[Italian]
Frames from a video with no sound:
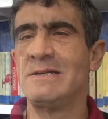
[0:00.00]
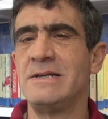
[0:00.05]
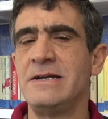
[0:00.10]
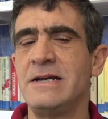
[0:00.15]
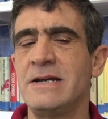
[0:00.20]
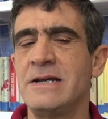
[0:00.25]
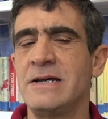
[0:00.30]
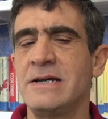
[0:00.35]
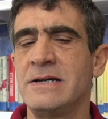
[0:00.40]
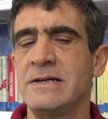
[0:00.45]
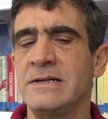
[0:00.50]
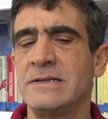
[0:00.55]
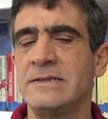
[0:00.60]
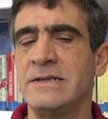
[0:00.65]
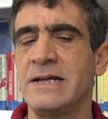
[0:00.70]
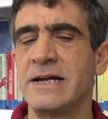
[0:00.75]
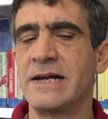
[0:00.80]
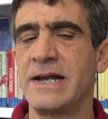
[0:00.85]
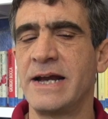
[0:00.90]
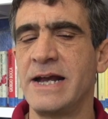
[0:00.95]
Il eh,
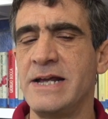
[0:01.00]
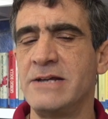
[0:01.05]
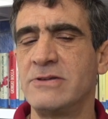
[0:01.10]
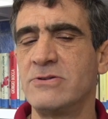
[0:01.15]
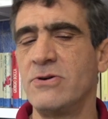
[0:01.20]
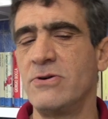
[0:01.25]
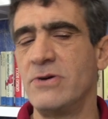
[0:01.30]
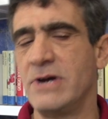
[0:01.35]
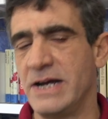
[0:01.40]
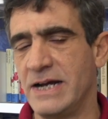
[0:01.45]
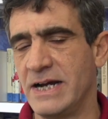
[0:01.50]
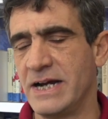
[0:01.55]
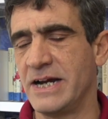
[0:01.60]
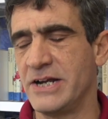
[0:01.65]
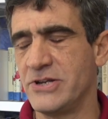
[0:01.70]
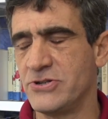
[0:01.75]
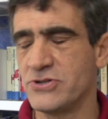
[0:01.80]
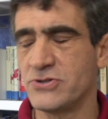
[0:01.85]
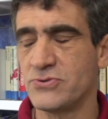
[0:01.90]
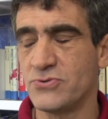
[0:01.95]
decreto e la
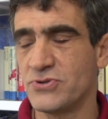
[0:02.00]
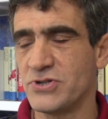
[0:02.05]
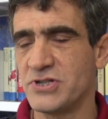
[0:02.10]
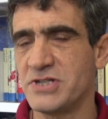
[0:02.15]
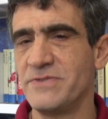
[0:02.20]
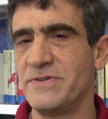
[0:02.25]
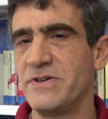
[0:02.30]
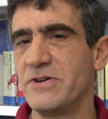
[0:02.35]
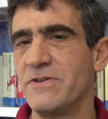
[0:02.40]
legge successiva